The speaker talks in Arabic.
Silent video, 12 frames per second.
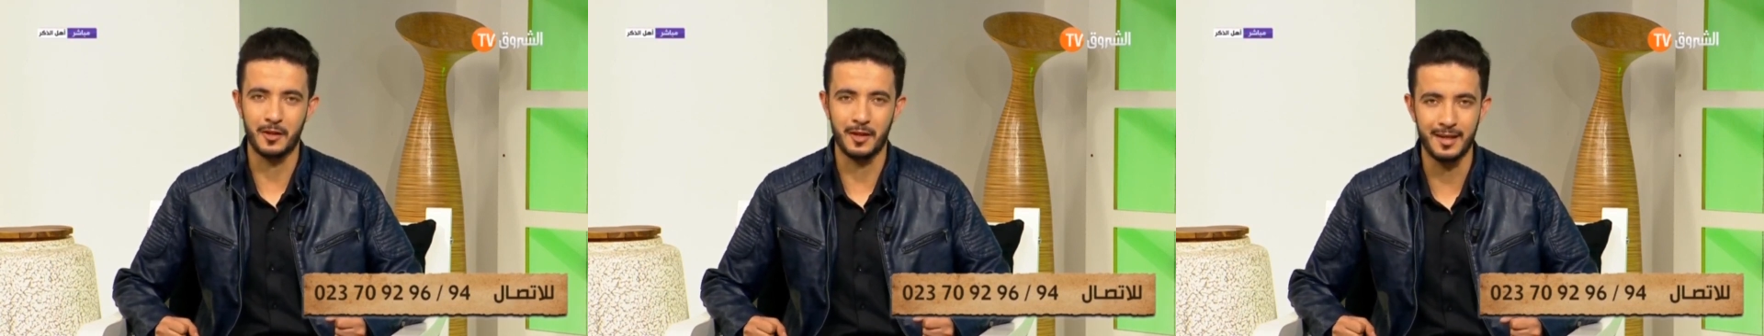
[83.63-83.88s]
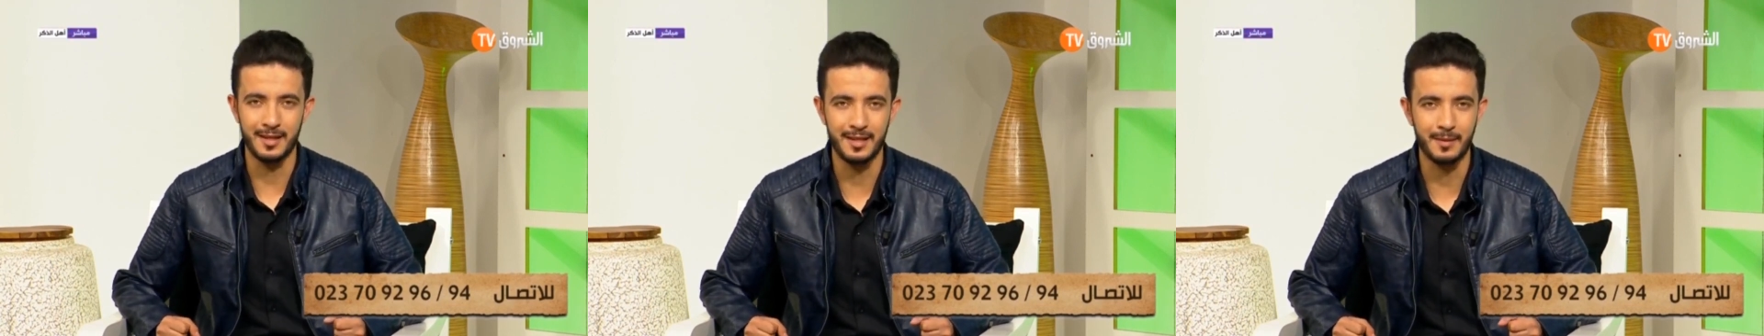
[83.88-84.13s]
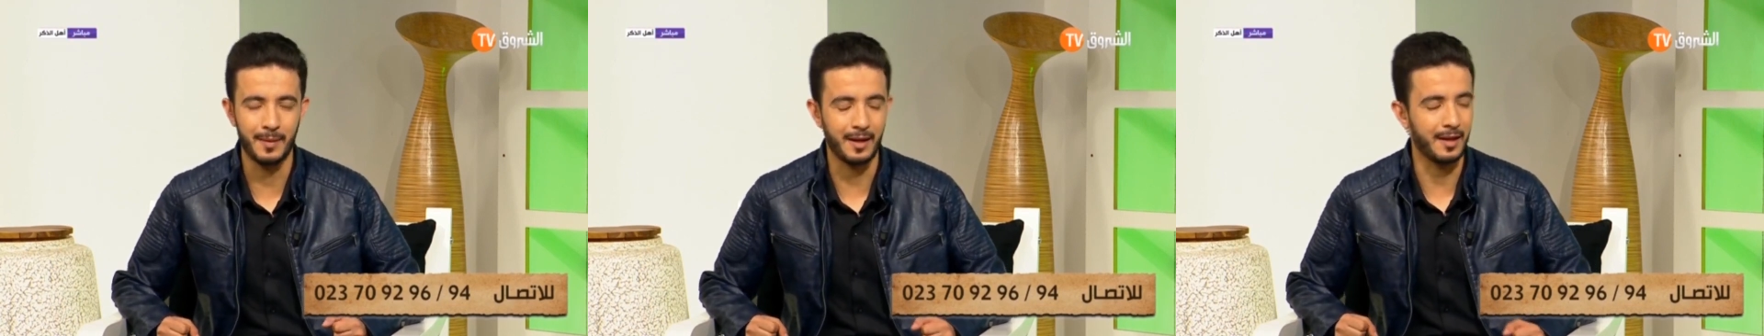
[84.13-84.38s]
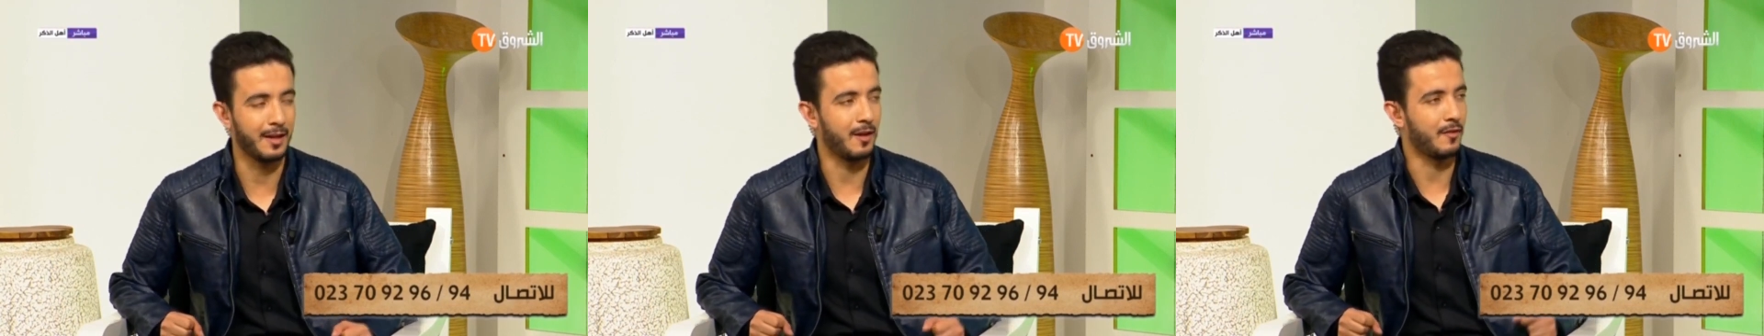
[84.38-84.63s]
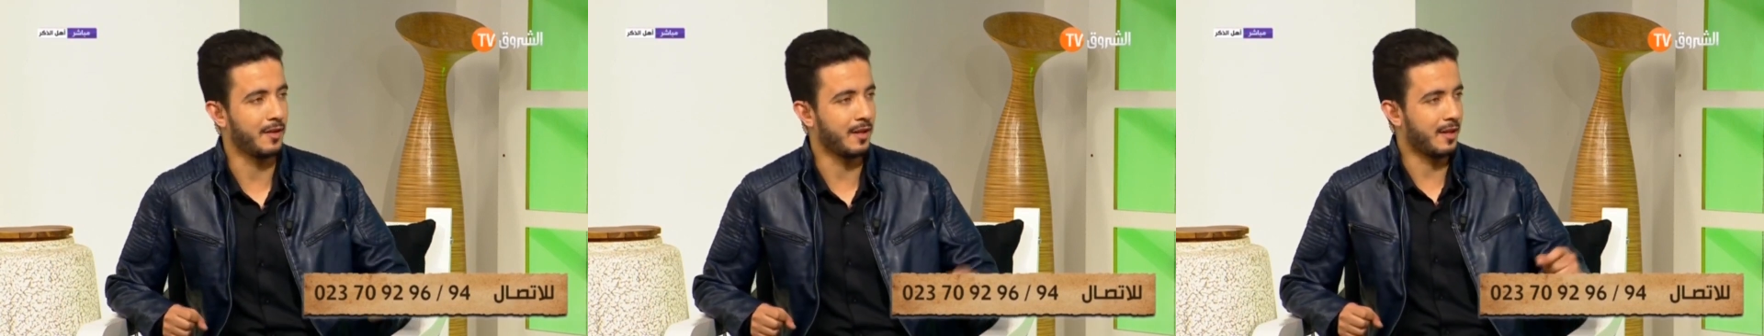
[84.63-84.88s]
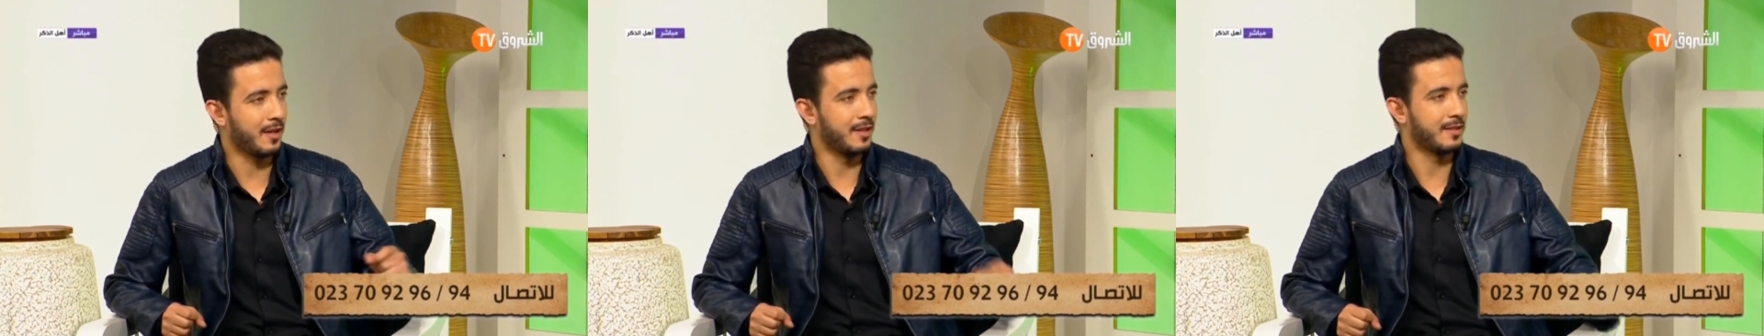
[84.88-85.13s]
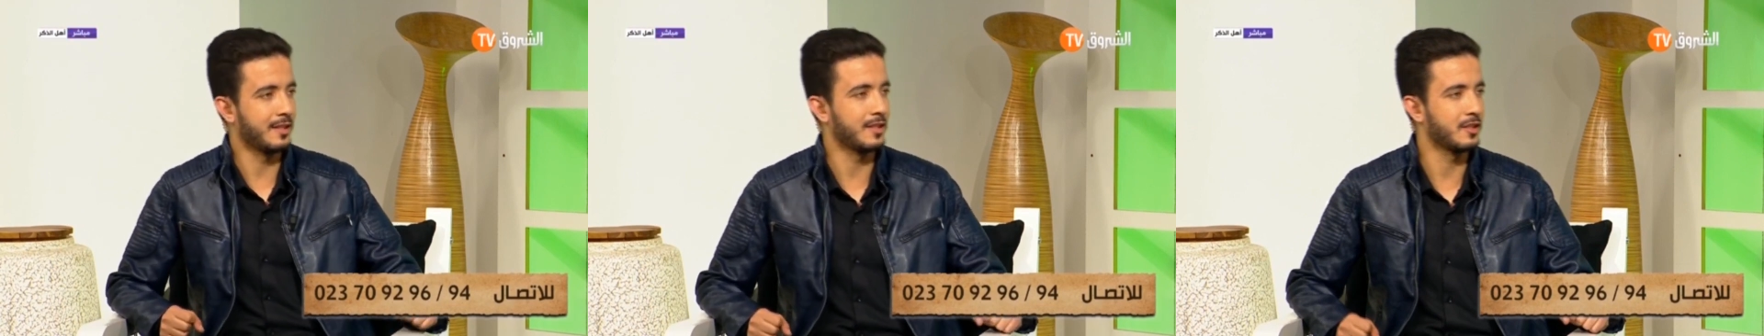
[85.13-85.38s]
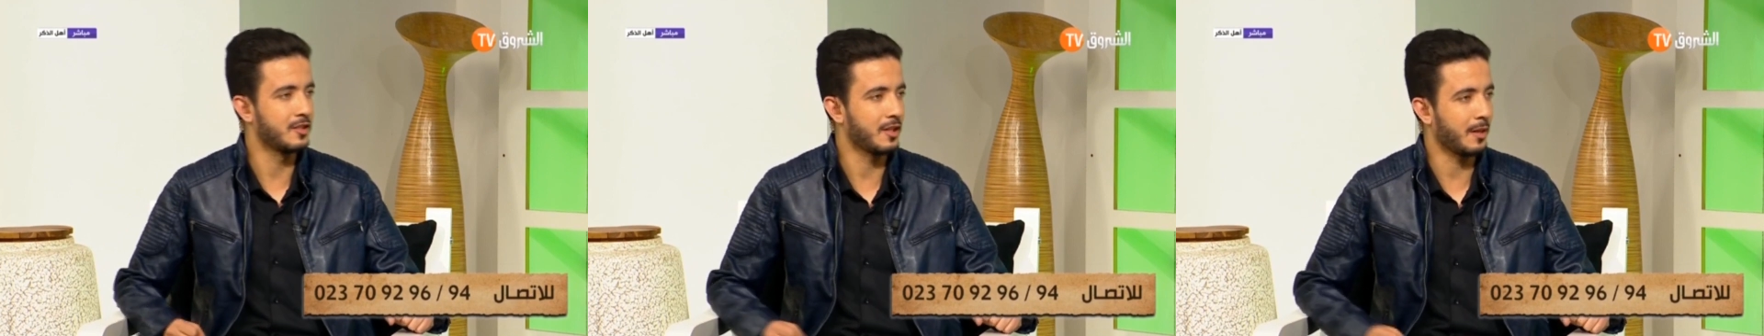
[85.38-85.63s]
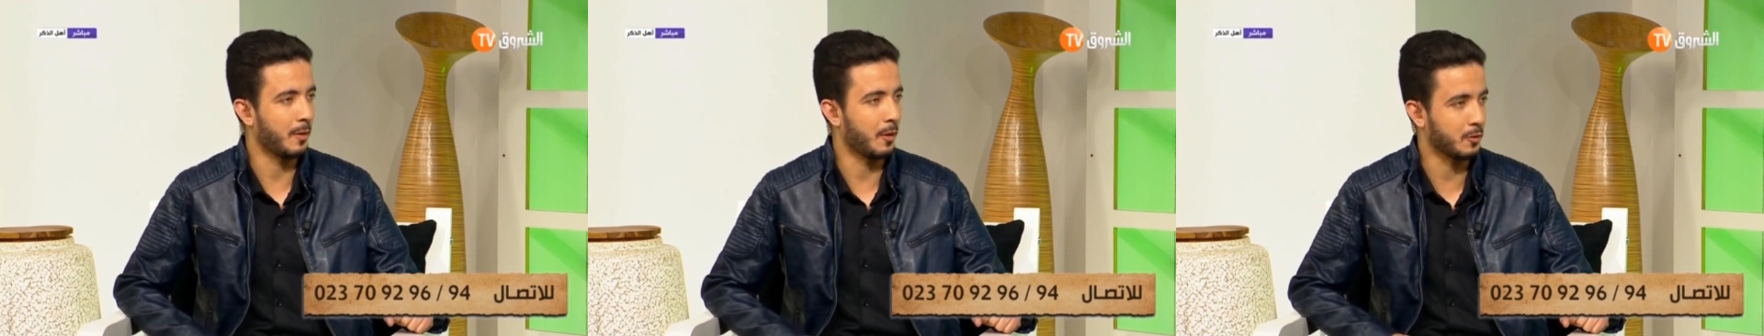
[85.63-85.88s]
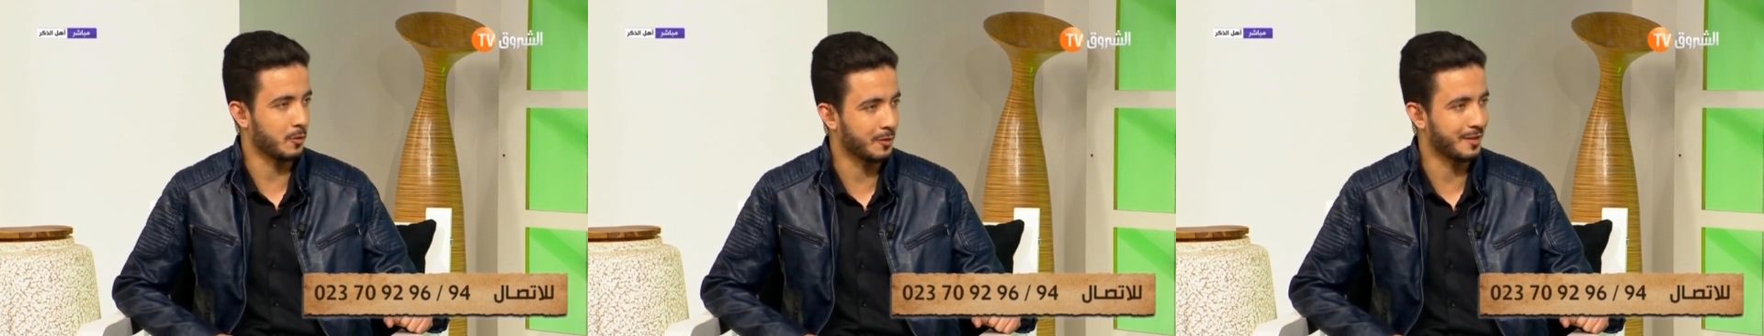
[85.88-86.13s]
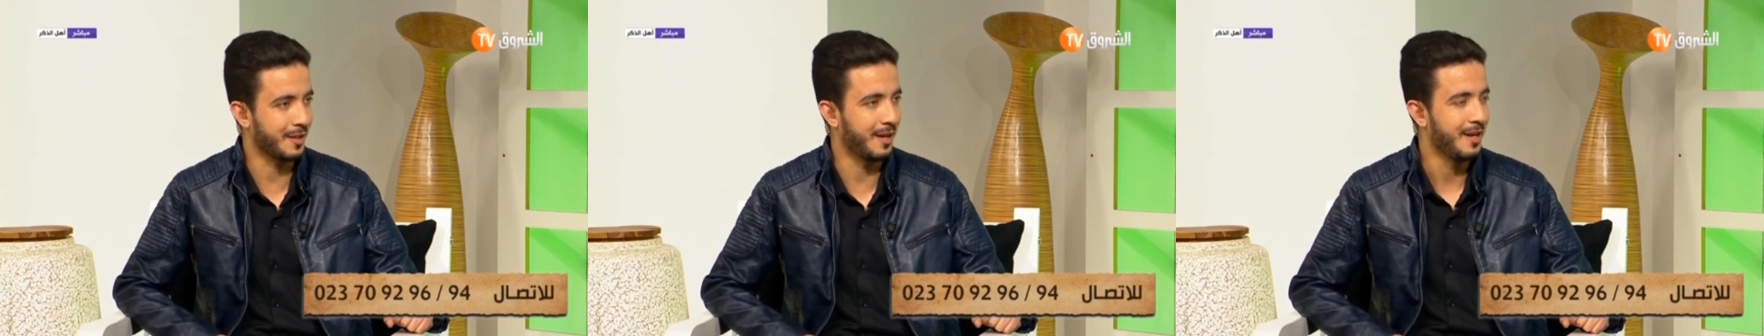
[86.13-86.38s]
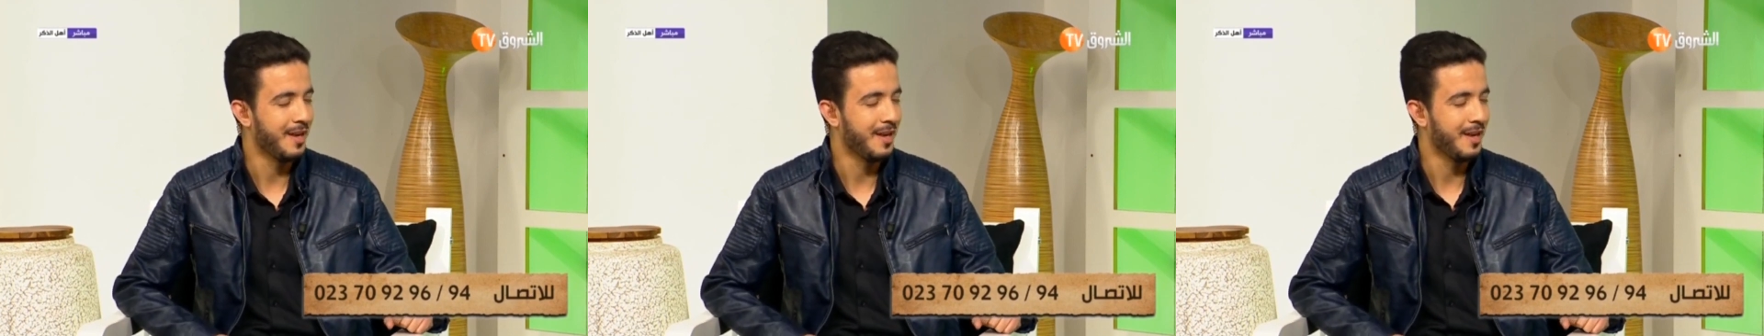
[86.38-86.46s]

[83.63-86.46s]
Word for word: شكرا لك بارك الله فيك سيدي الشيخ بخصوص